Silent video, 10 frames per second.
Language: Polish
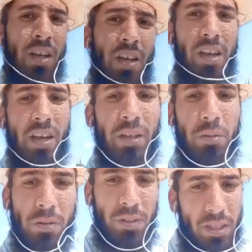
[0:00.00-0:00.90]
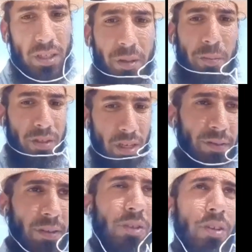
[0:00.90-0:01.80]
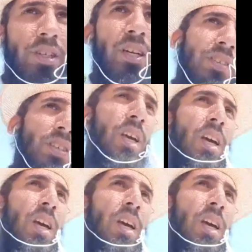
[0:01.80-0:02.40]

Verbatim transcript: e, którą serdecznie pozdrawiam przy okazji,